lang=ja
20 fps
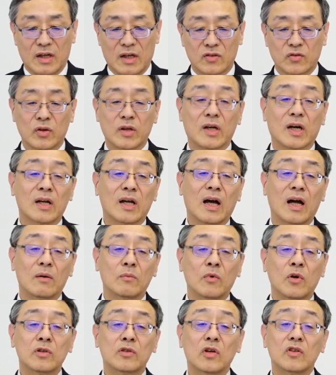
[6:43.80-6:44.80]
それから
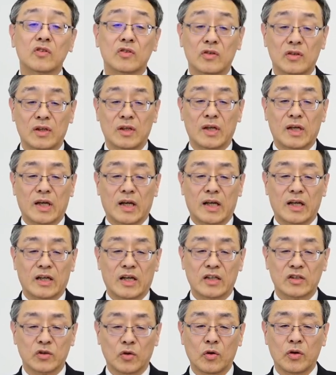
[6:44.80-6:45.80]
もう一つ化
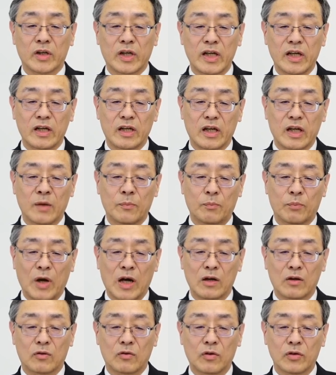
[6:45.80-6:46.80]
粧品一
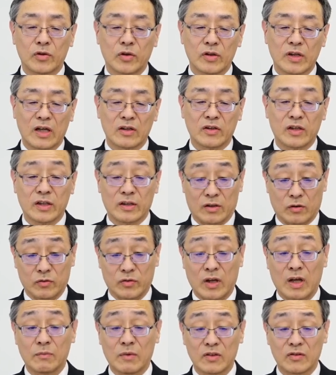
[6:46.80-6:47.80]
般工業薬品でご
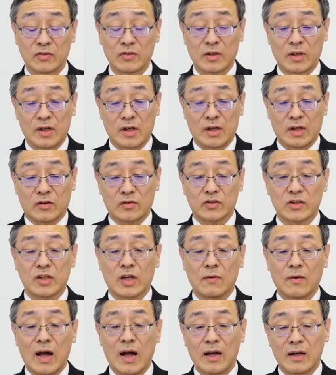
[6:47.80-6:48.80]
ざいます。こち
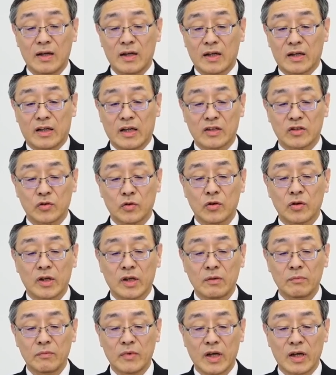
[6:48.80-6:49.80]
らは化粧
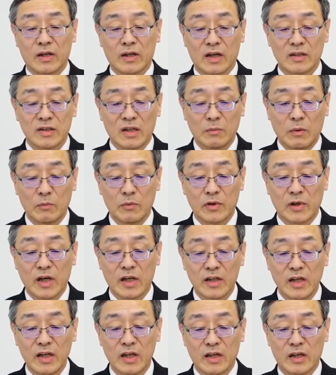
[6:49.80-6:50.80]
品メーカー様向
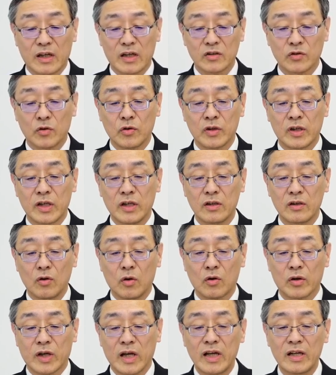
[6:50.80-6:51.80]
けに化粧品
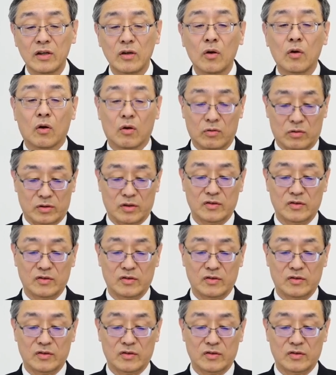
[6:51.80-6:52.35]
の原料